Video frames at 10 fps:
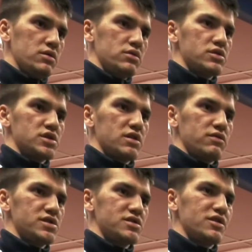То есть,
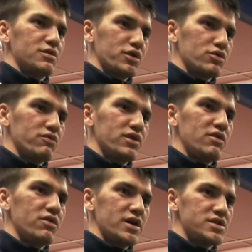соответственно, это потом
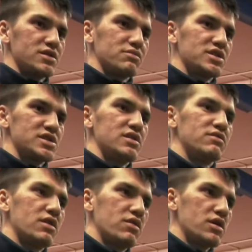выливается нам на
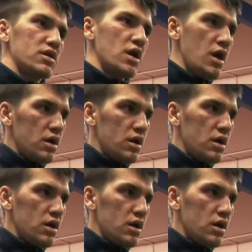соревнованиях.